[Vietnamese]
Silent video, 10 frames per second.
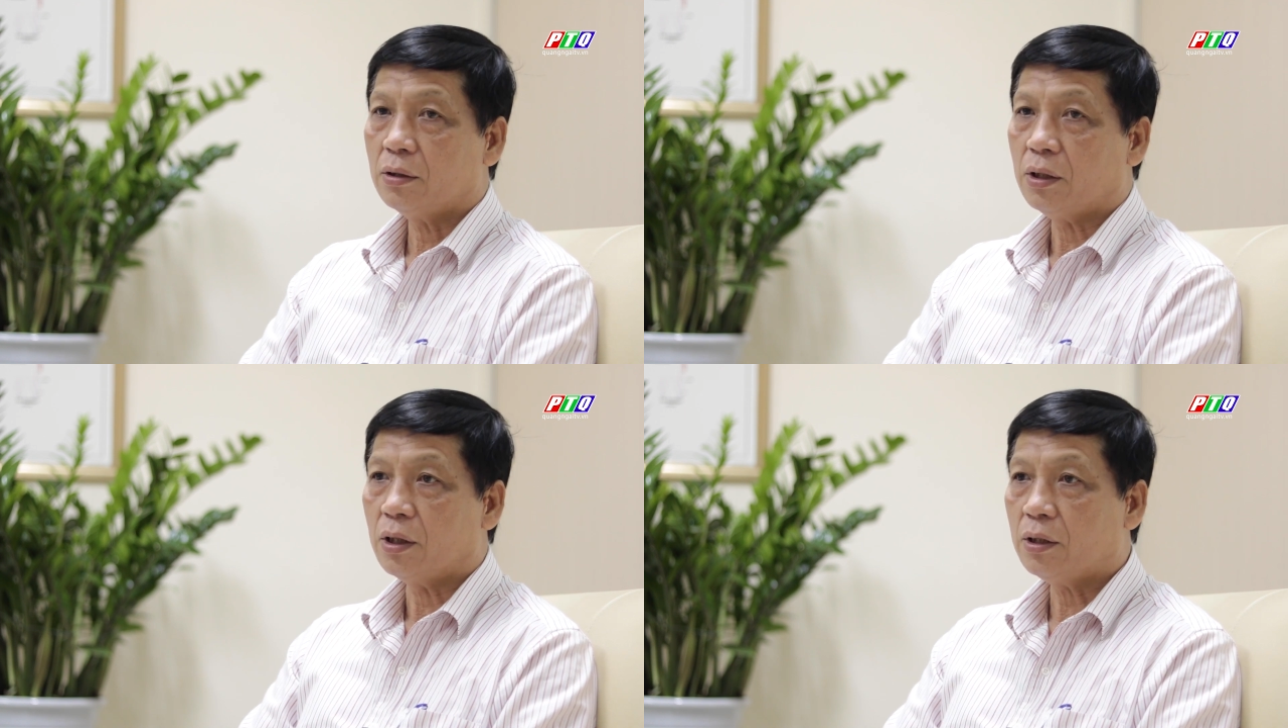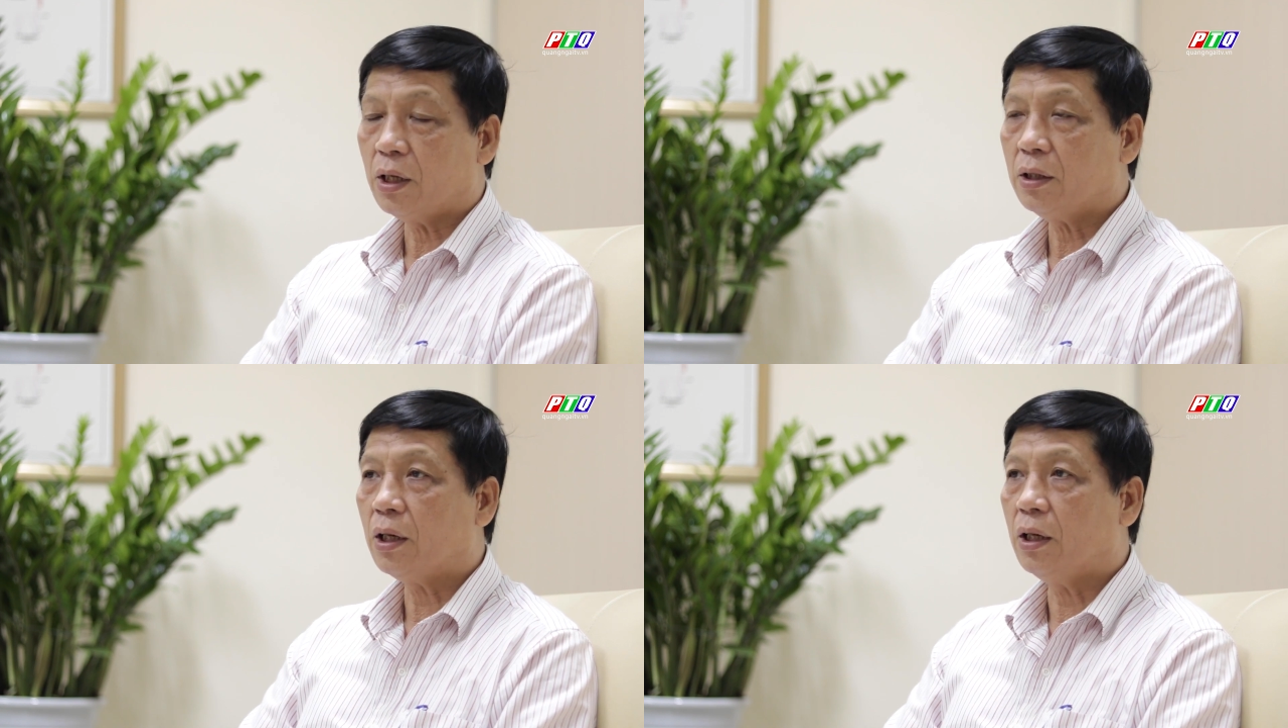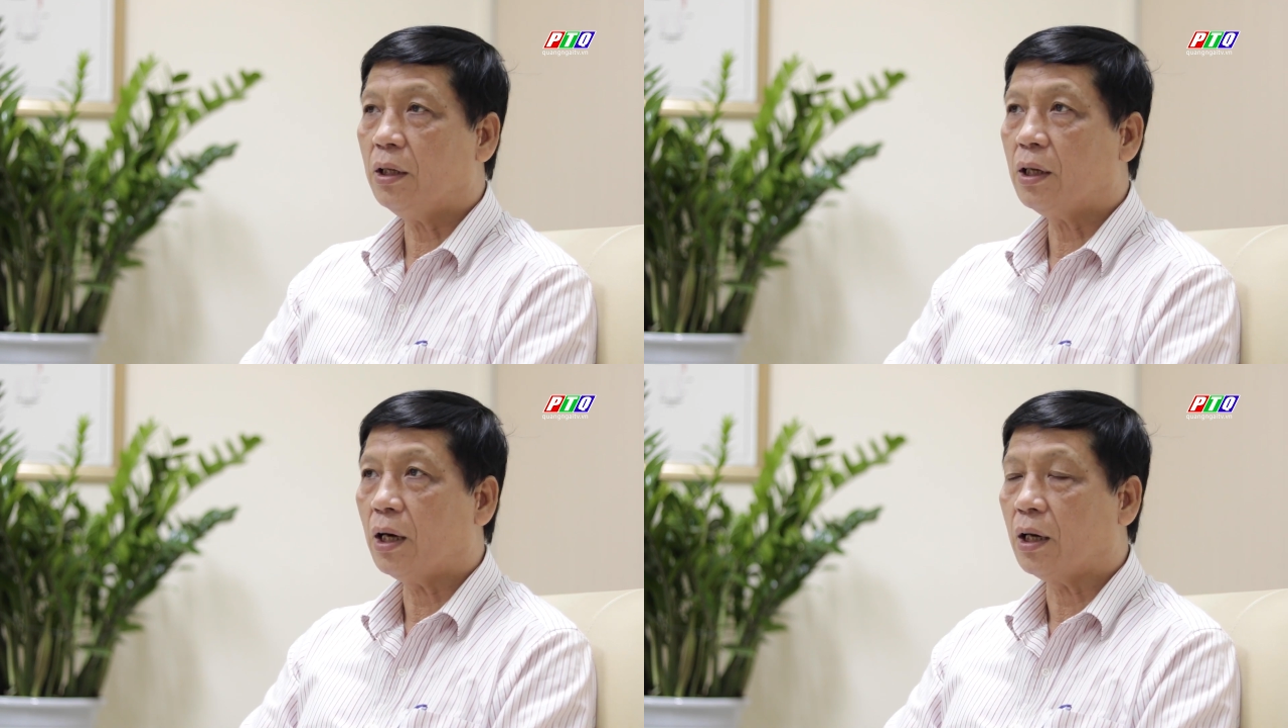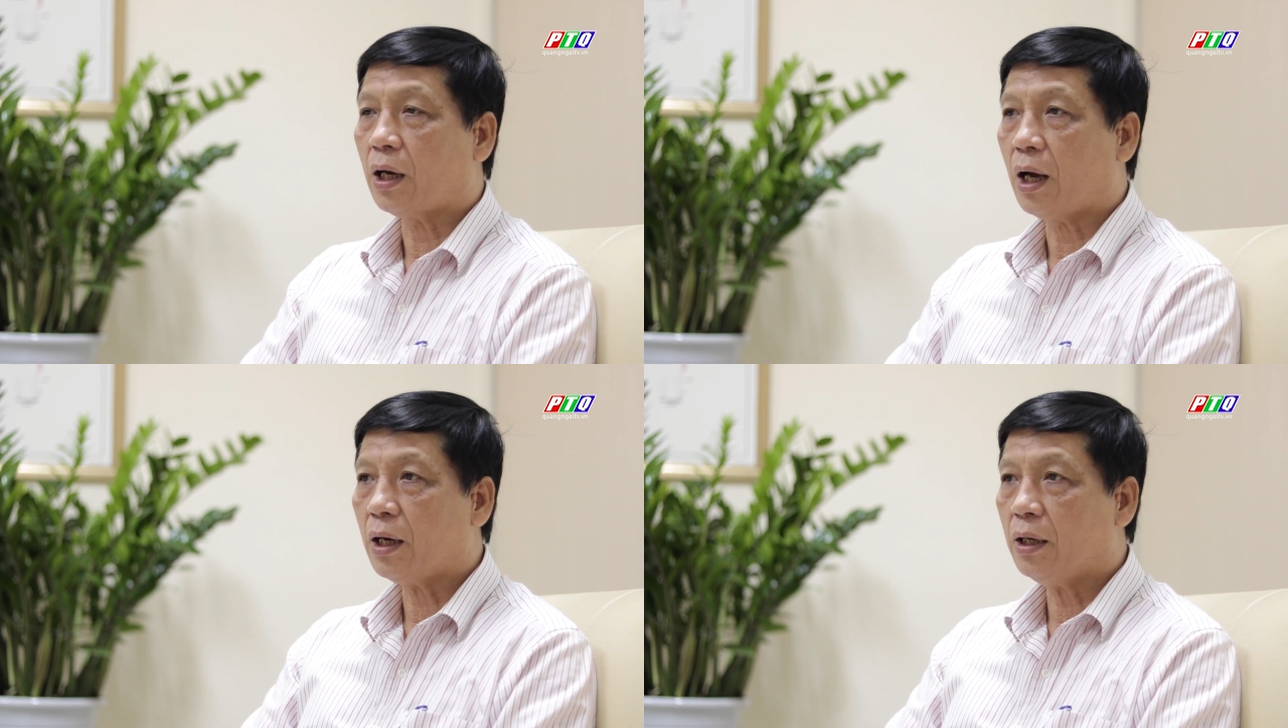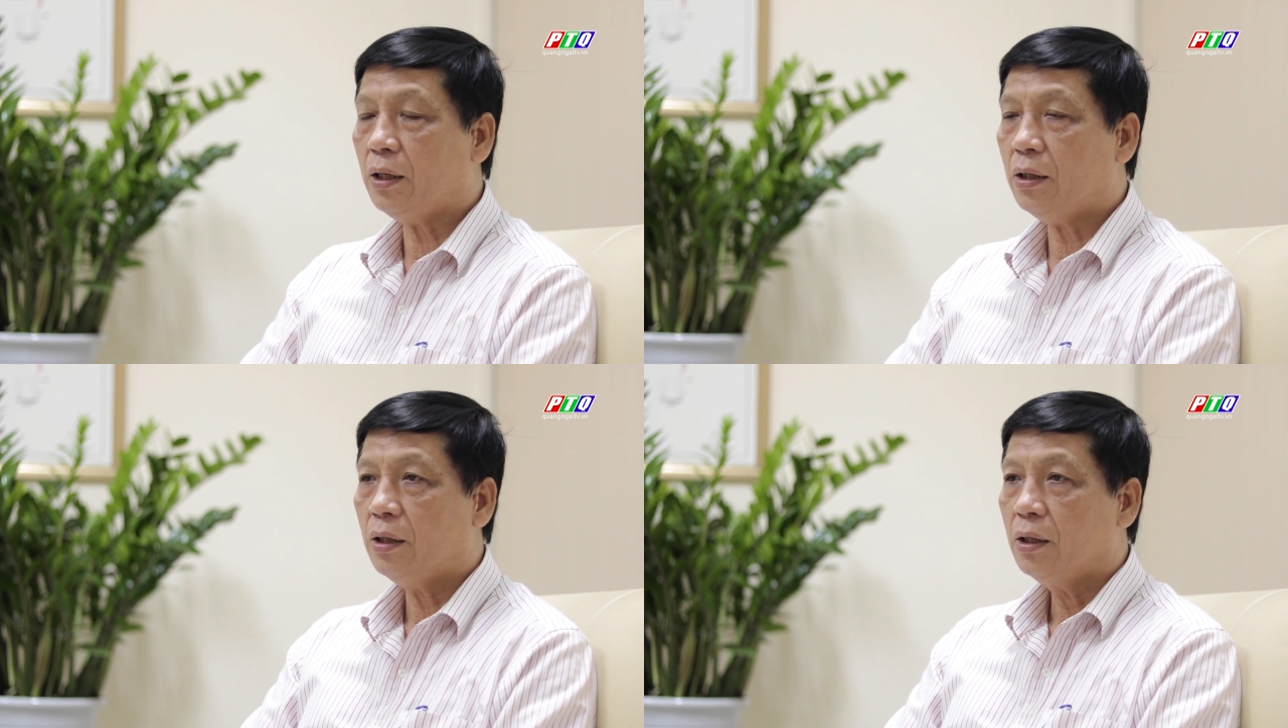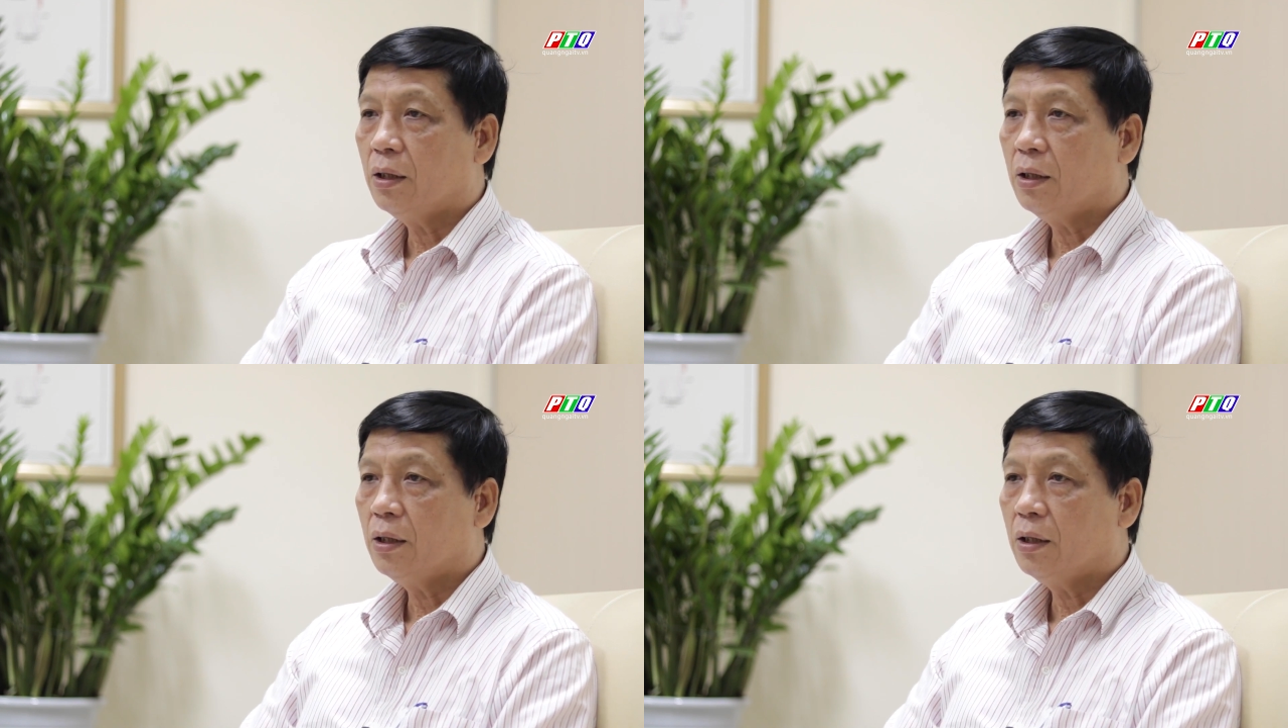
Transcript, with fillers: thì nó dẫn tới rằng các cái